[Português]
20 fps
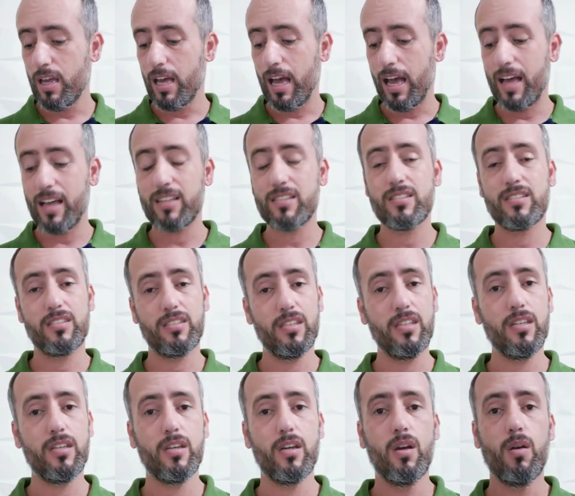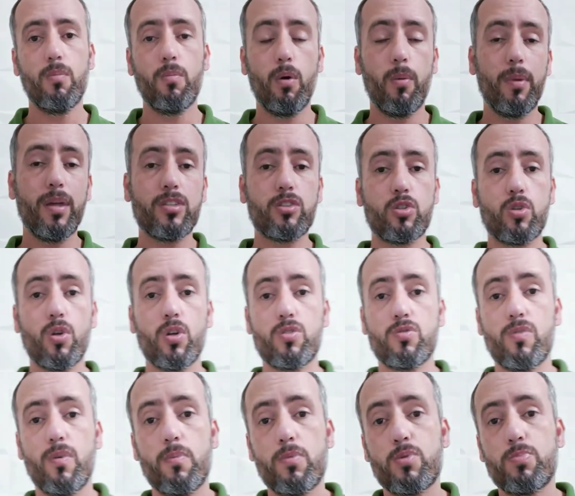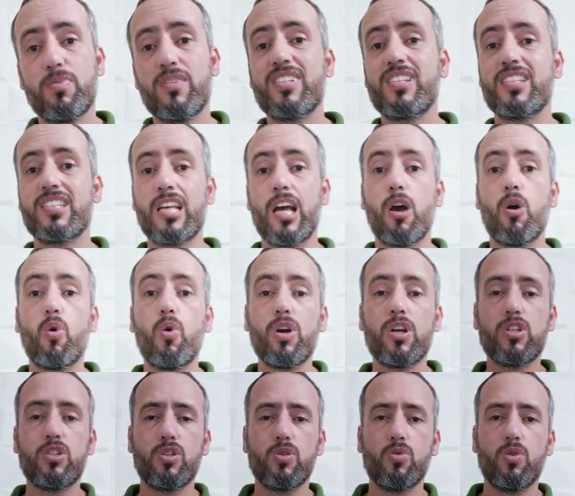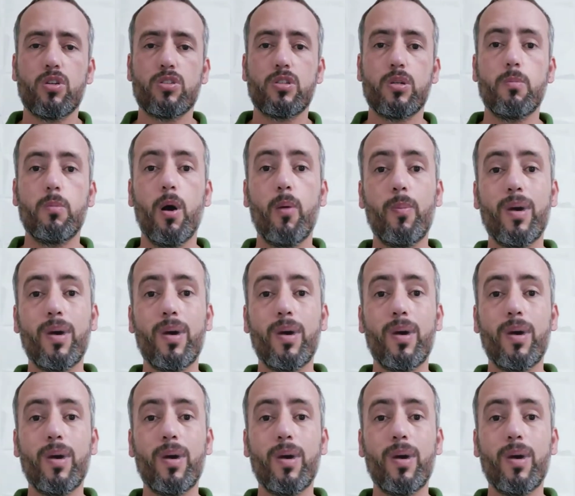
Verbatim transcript: Há sim momentos que nós vamos precisar corrigir o nosso irmão,